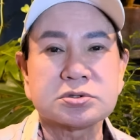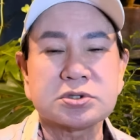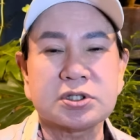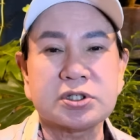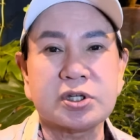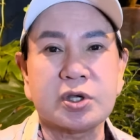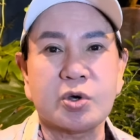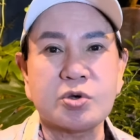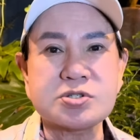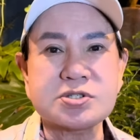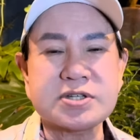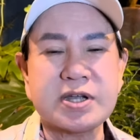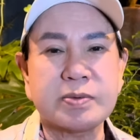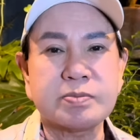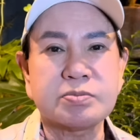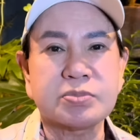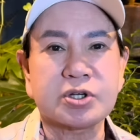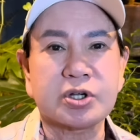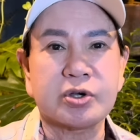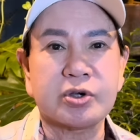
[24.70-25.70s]
anh nhổ
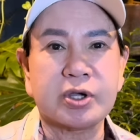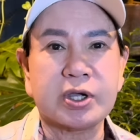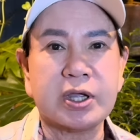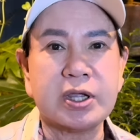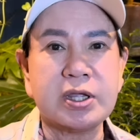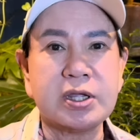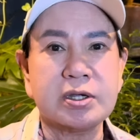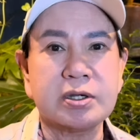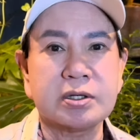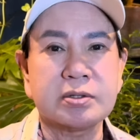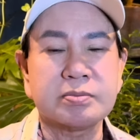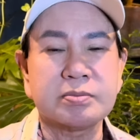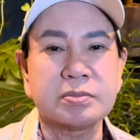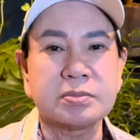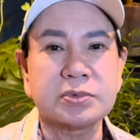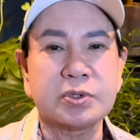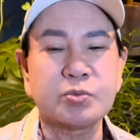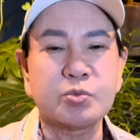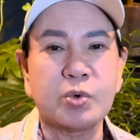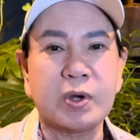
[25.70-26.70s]
xong rồi cái à,
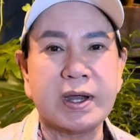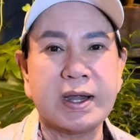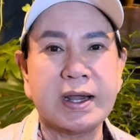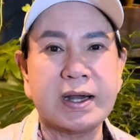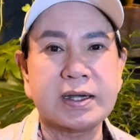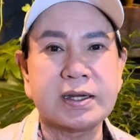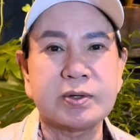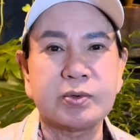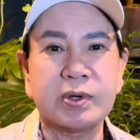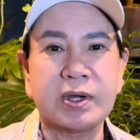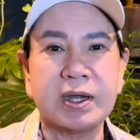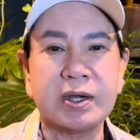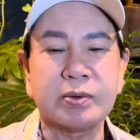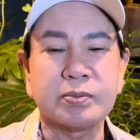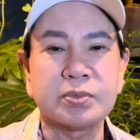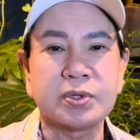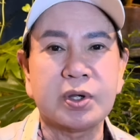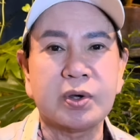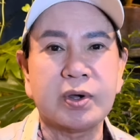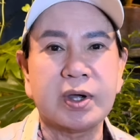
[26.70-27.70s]
hôm qua đi qua
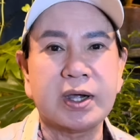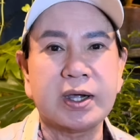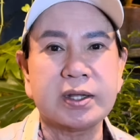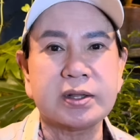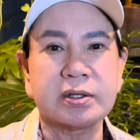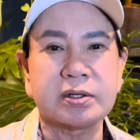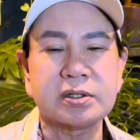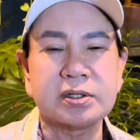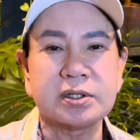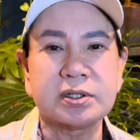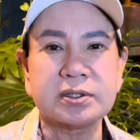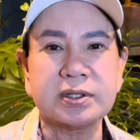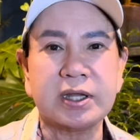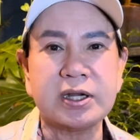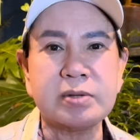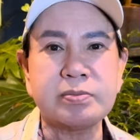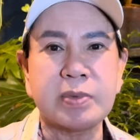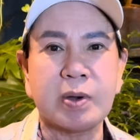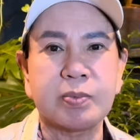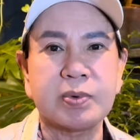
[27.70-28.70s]
hồng loan nó tự nhiên thấy
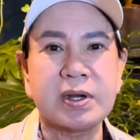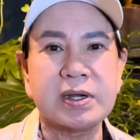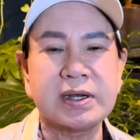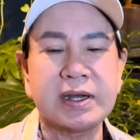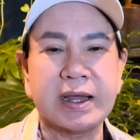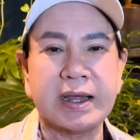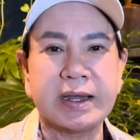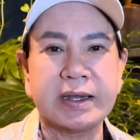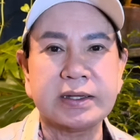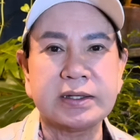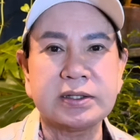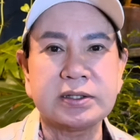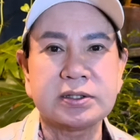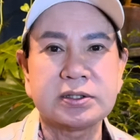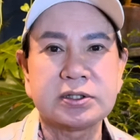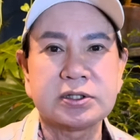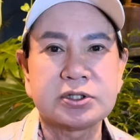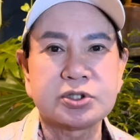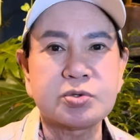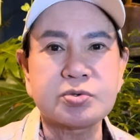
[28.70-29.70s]
nó mọc lên lại
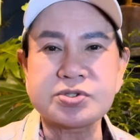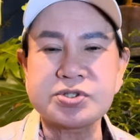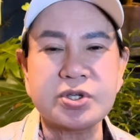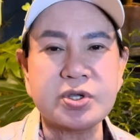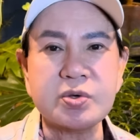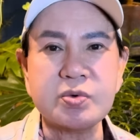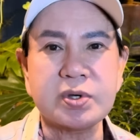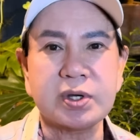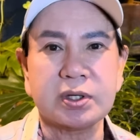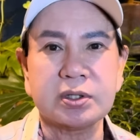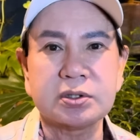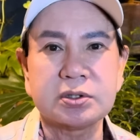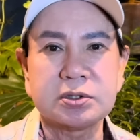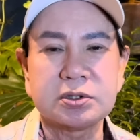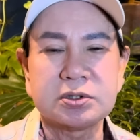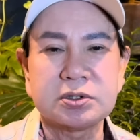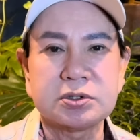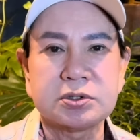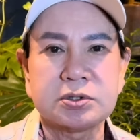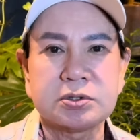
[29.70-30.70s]
chút xíu à
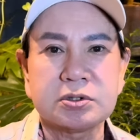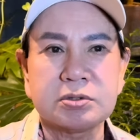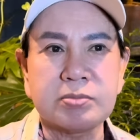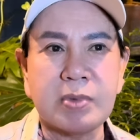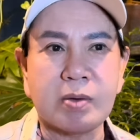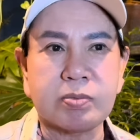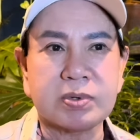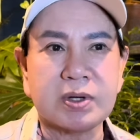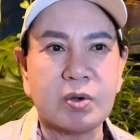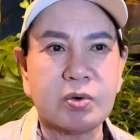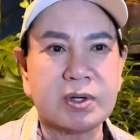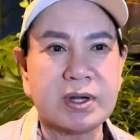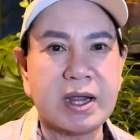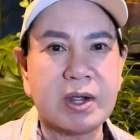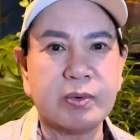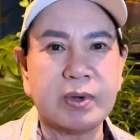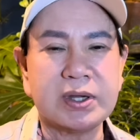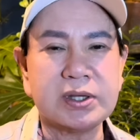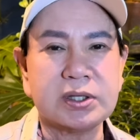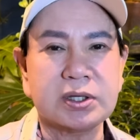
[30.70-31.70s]
mọc đâu
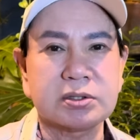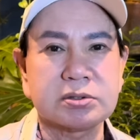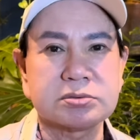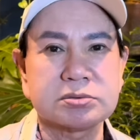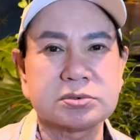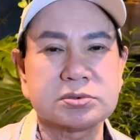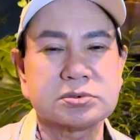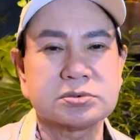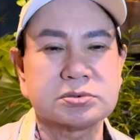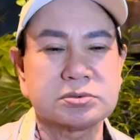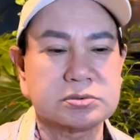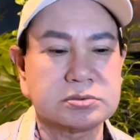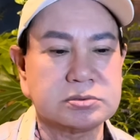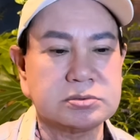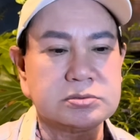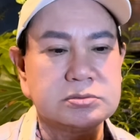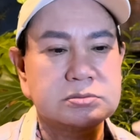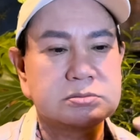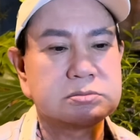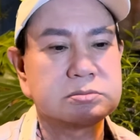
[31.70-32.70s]
ra khoảng chừng
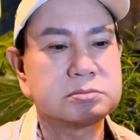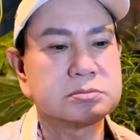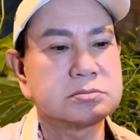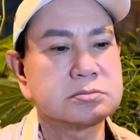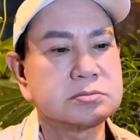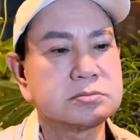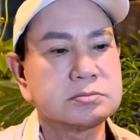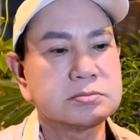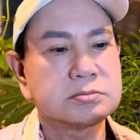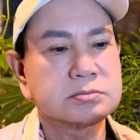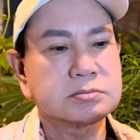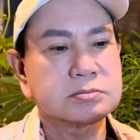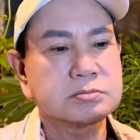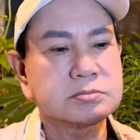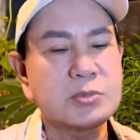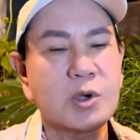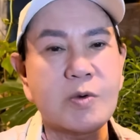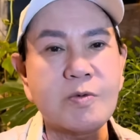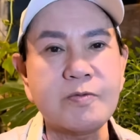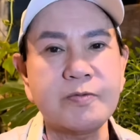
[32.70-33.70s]

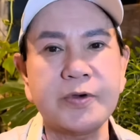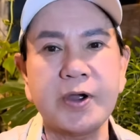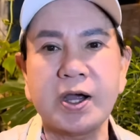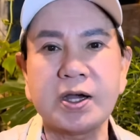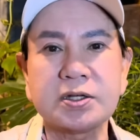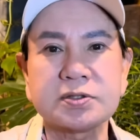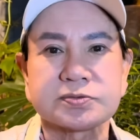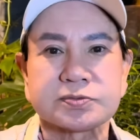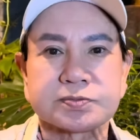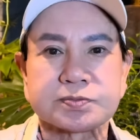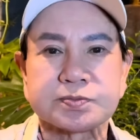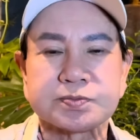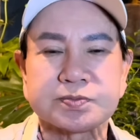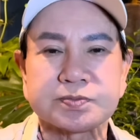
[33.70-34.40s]
bốn phân ừ.